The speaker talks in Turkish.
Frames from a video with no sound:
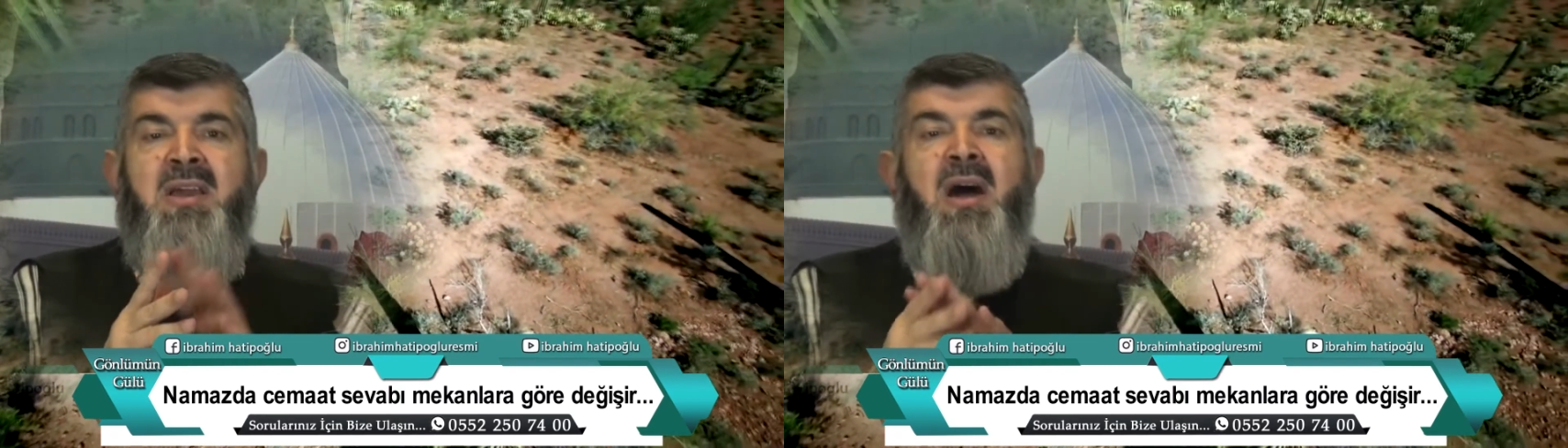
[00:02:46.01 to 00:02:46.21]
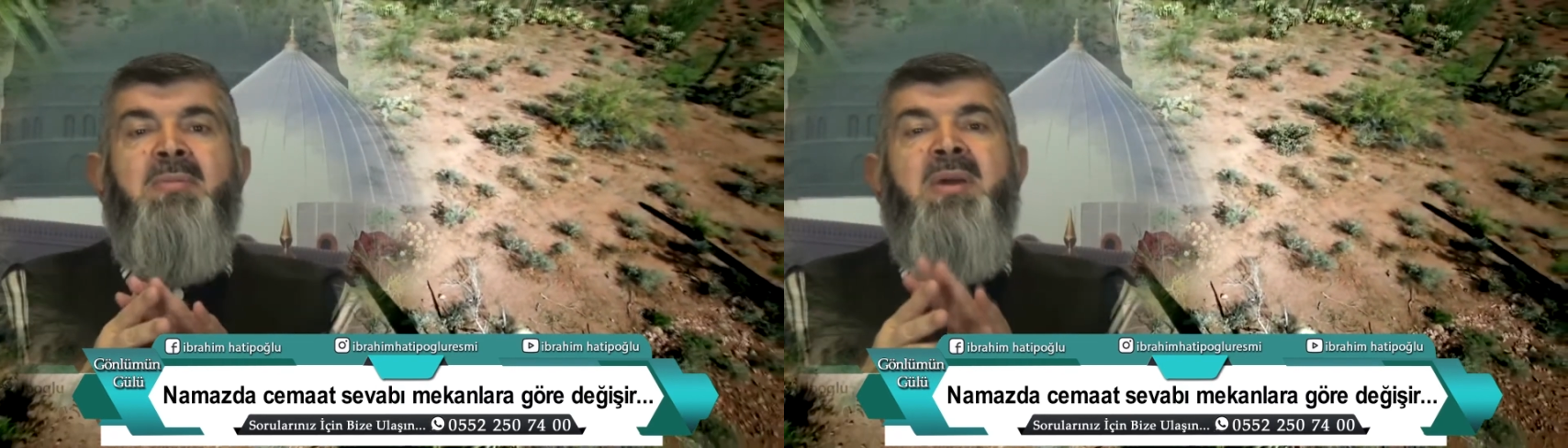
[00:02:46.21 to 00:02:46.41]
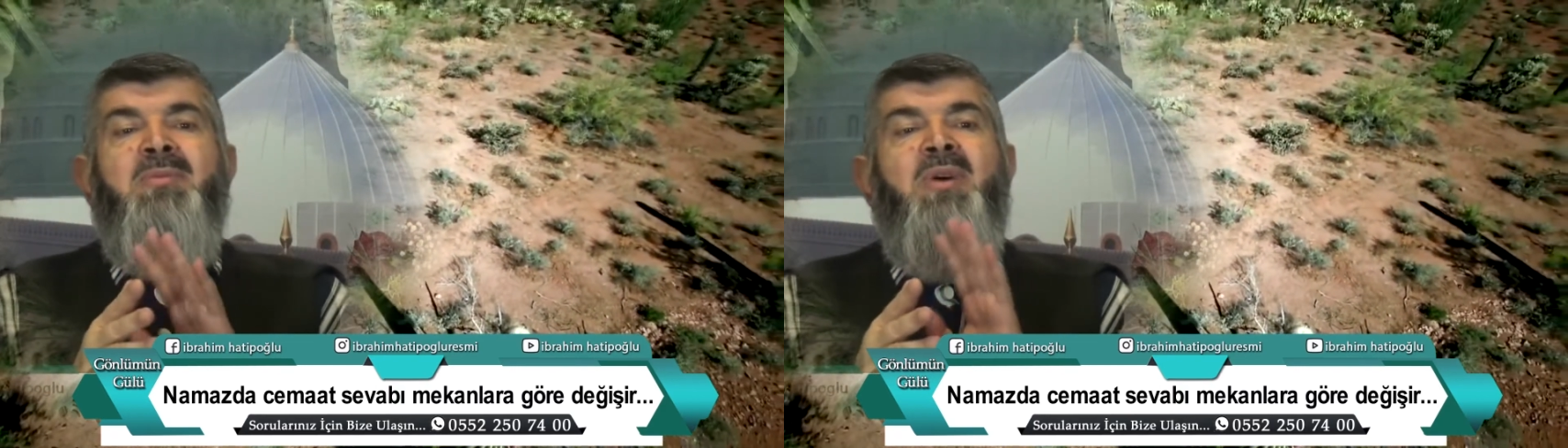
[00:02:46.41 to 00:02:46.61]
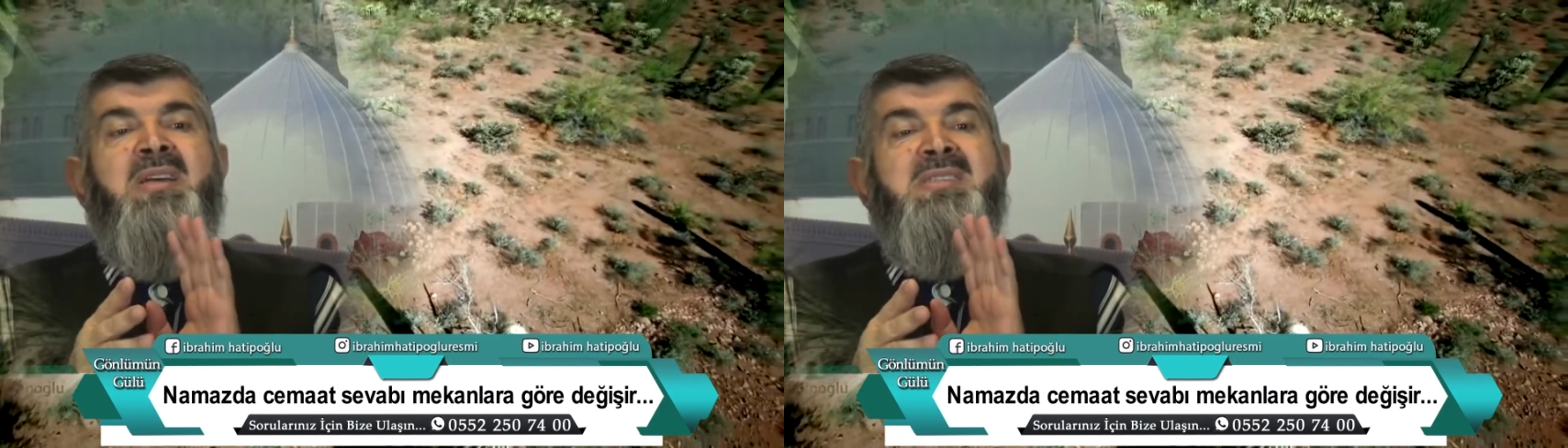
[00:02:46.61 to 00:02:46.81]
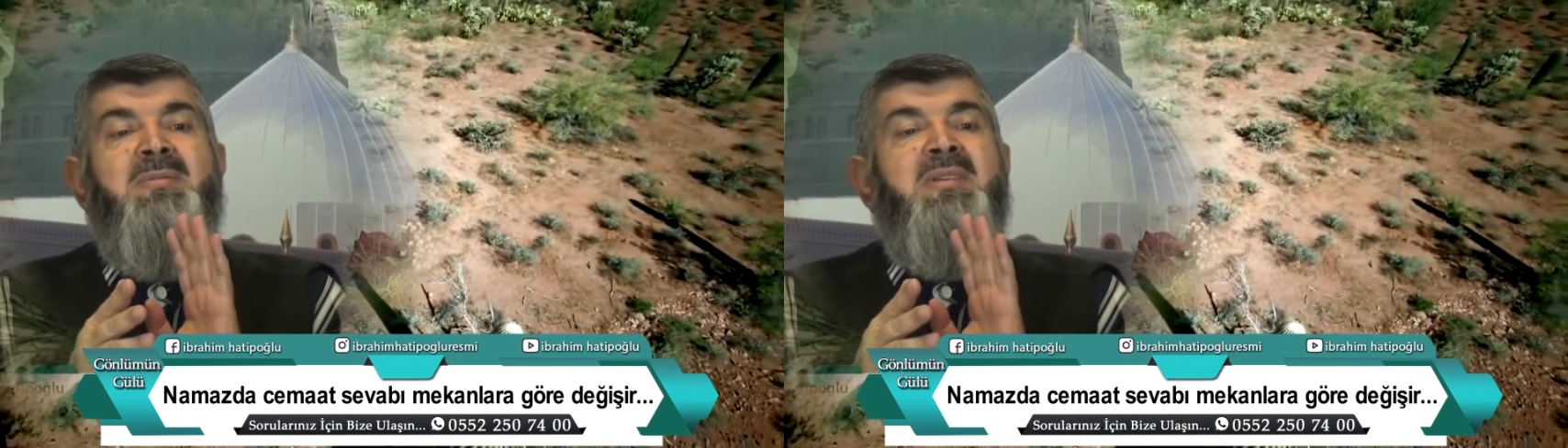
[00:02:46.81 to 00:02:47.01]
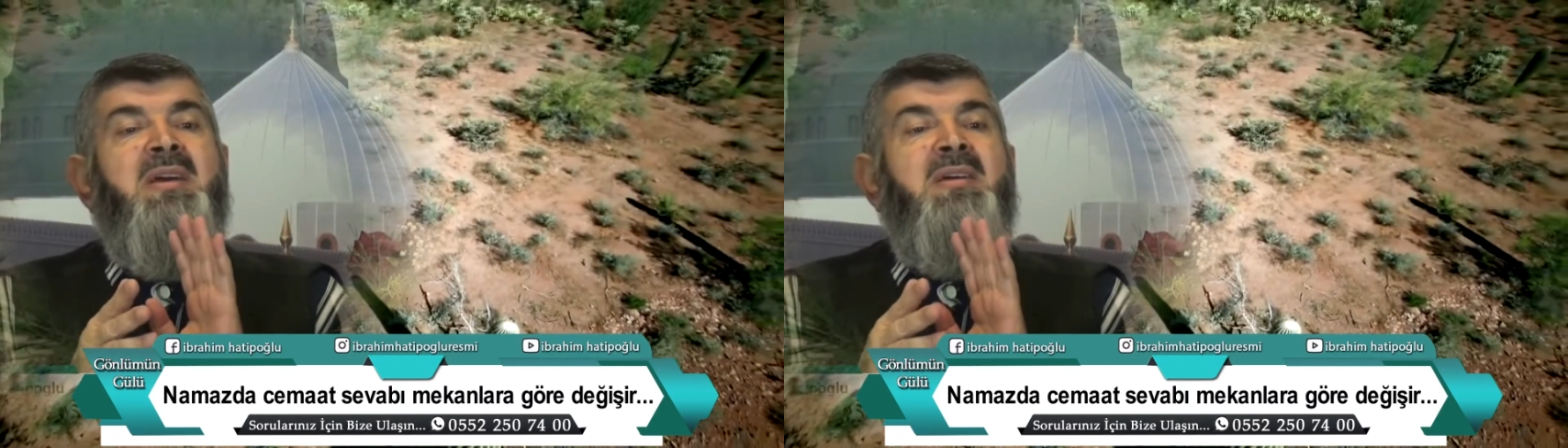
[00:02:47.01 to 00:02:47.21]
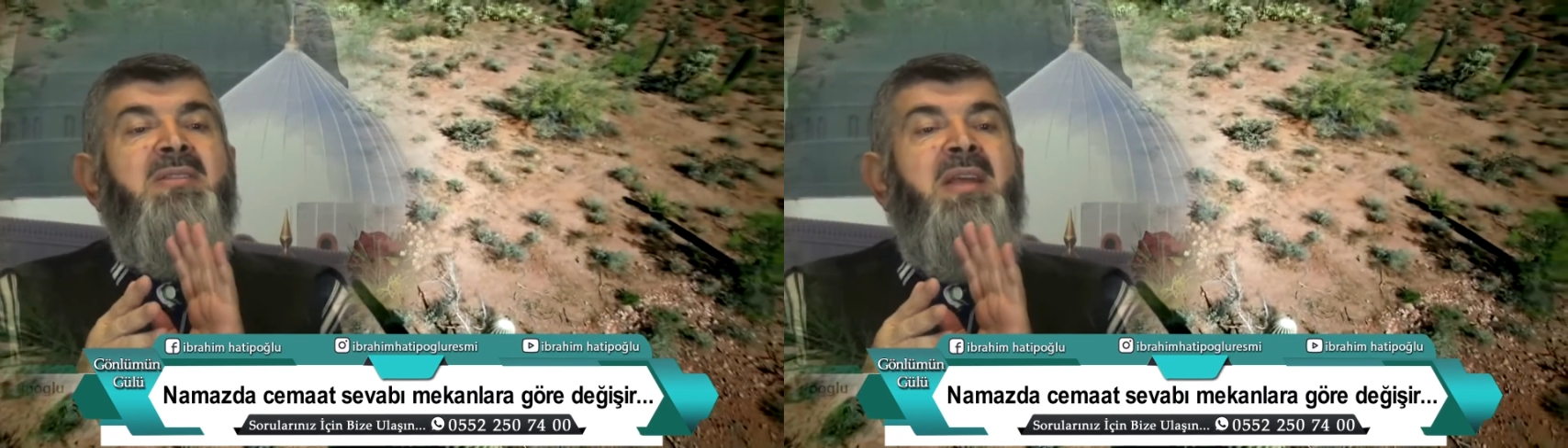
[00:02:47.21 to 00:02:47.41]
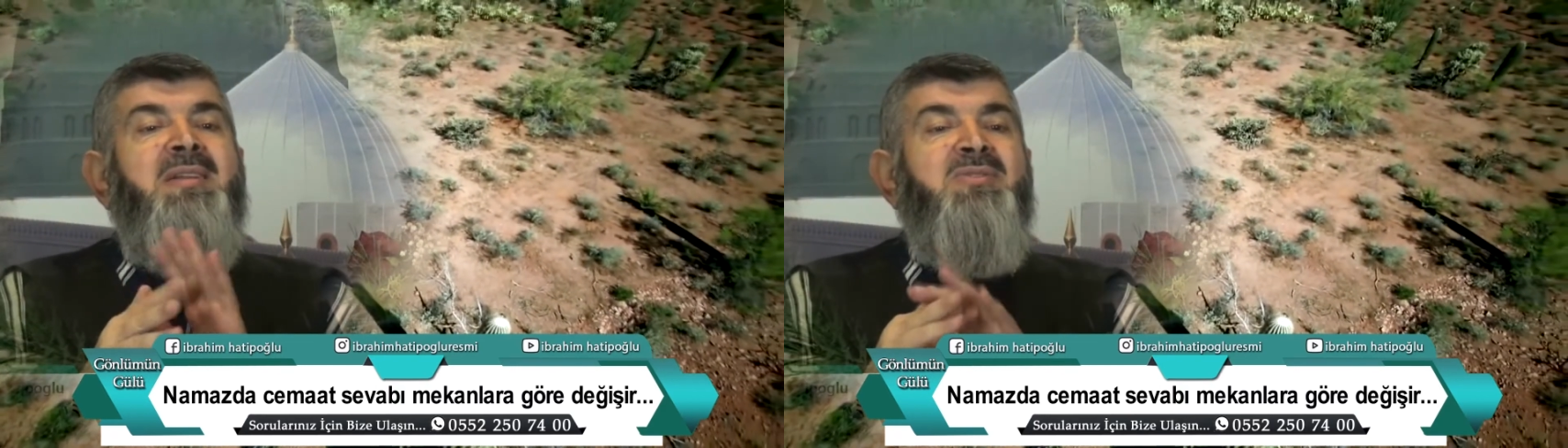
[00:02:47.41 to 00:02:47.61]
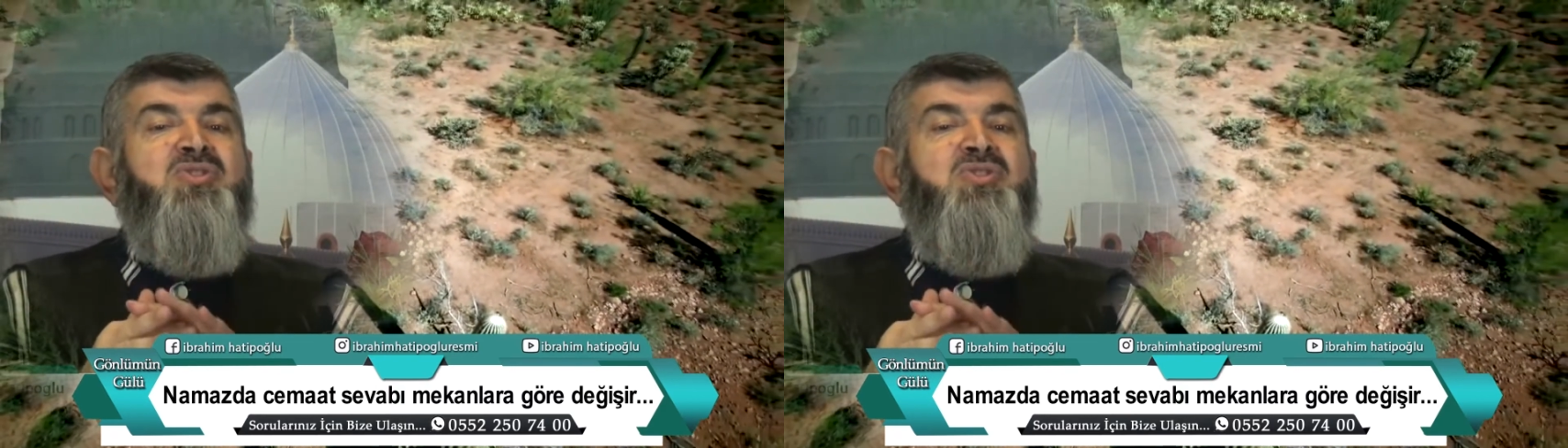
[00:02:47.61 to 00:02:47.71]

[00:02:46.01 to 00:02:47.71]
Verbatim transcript: Kabe-i Muazzama'da kılınan